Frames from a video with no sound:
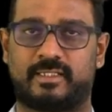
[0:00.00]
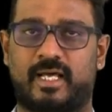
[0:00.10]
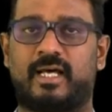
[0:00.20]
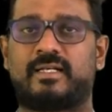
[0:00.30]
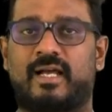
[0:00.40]

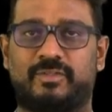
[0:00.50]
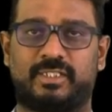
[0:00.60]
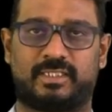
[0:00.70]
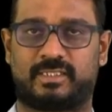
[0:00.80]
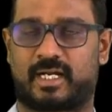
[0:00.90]

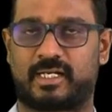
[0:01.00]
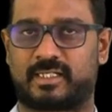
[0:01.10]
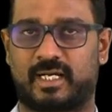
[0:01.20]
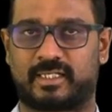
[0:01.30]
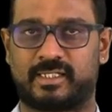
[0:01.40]
நான்காவது
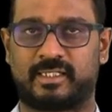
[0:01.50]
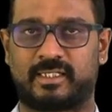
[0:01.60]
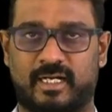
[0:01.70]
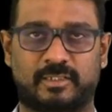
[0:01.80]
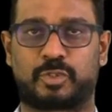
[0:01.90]
நாளுக்காக
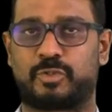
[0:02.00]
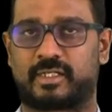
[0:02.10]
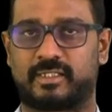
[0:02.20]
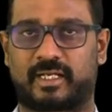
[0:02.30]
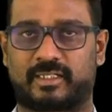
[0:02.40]
காத்து
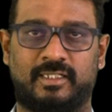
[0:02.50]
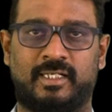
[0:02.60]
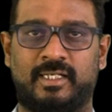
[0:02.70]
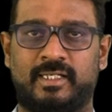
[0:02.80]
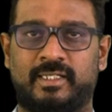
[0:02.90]
கொண்டிருந்தார்கள்
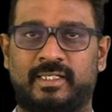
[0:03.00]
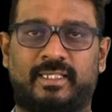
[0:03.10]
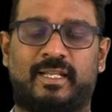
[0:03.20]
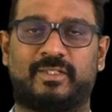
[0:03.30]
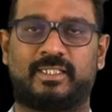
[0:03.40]

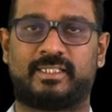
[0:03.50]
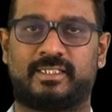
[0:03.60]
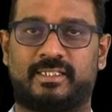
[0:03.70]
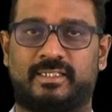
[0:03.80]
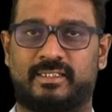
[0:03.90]
இதில் வந்து
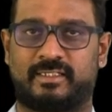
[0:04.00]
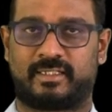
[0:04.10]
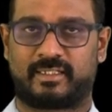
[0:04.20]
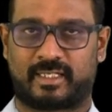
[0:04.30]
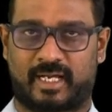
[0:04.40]

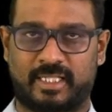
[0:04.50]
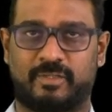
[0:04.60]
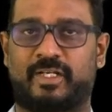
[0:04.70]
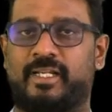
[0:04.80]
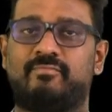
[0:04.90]

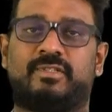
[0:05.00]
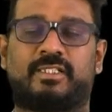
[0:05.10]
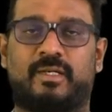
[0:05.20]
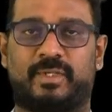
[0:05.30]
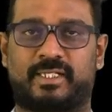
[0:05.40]
அதுவரை
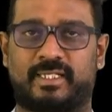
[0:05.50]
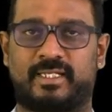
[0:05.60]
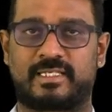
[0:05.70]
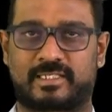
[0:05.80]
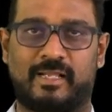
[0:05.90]
மீட்கப்பட்ட
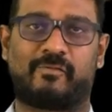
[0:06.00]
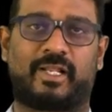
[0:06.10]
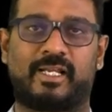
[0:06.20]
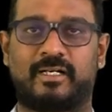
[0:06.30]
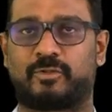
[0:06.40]
சில
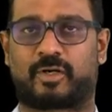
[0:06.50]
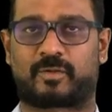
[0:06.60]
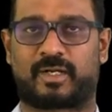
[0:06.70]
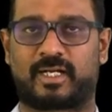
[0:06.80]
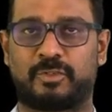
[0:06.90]
விடயங்கள்
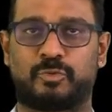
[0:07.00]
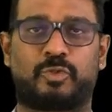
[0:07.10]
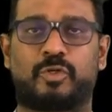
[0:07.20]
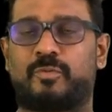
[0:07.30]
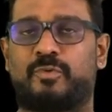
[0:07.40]
தொடர்பாக
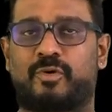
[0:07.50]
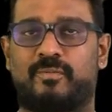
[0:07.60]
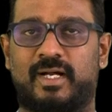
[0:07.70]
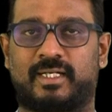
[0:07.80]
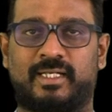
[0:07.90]

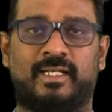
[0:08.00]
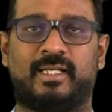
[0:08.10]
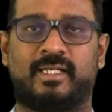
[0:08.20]
உத்தியோகபூர்வமாக